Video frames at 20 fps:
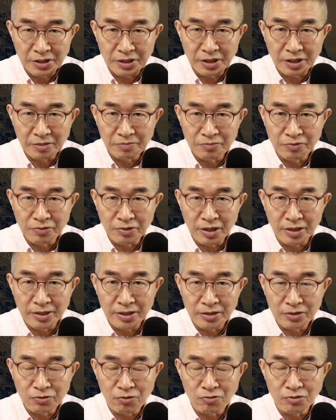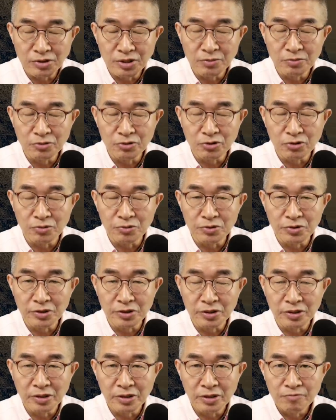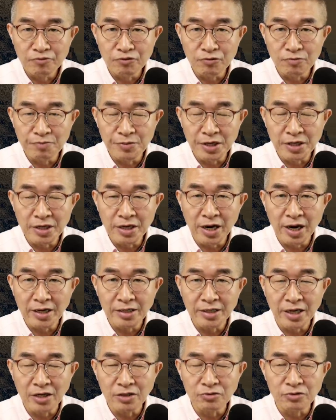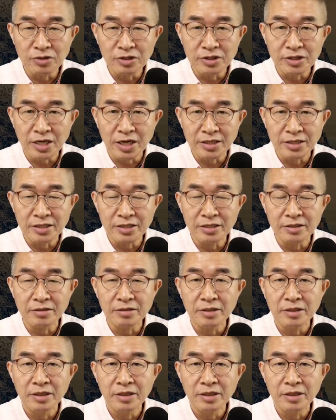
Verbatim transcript: 그러나 북한의 통지문으로부터 분명히 확인할 수 있는 사실은